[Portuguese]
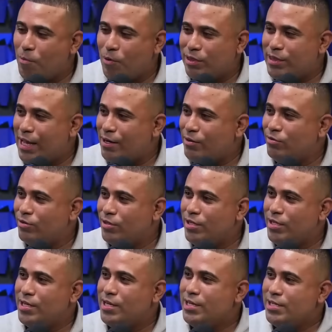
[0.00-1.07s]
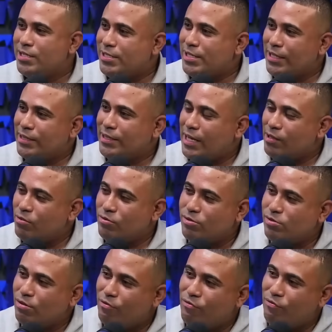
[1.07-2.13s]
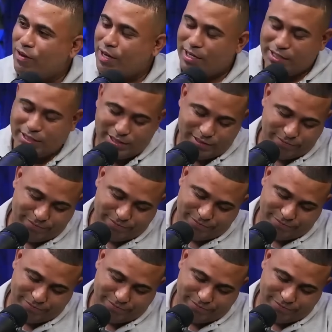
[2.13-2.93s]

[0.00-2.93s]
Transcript: botaram sentado no sofá.